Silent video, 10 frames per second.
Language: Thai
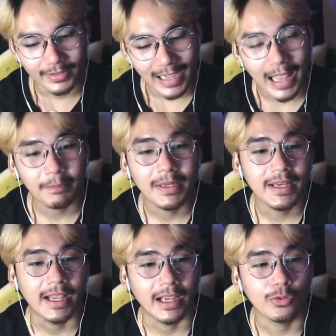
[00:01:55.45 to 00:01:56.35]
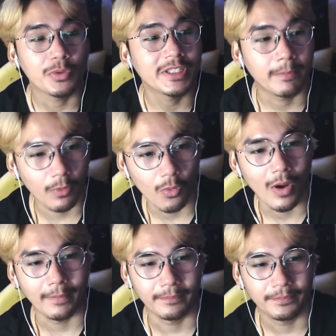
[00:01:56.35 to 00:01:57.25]
การเป็นเด็กอายุสิบขว
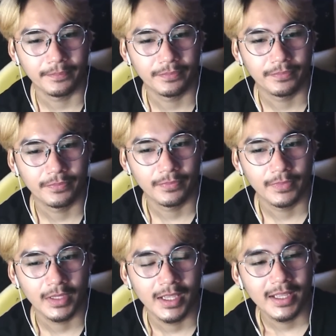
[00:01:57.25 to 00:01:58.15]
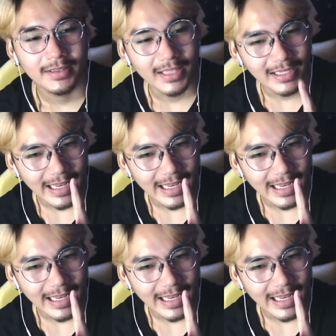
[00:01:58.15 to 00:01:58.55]
บแต่